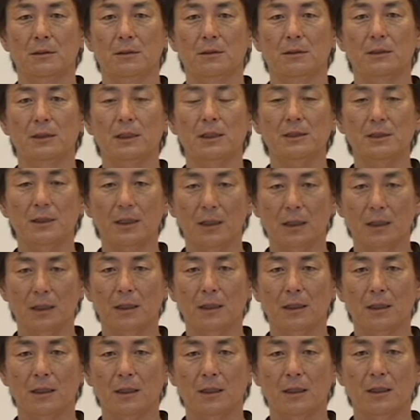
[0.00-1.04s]
な
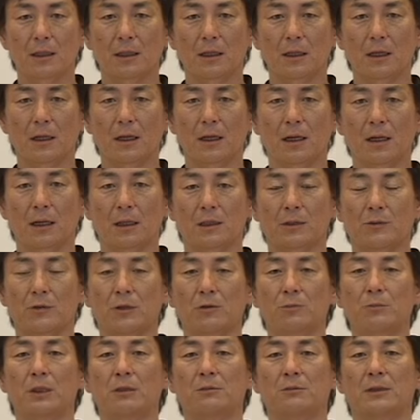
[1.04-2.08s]
ぜあなたは
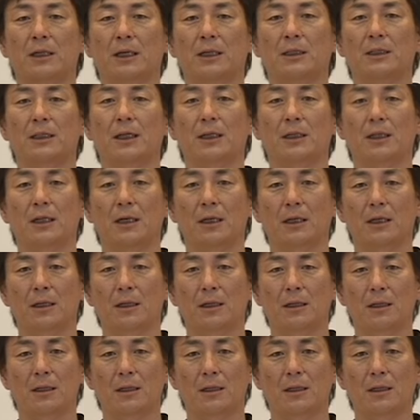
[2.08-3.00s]
うまくなりたいか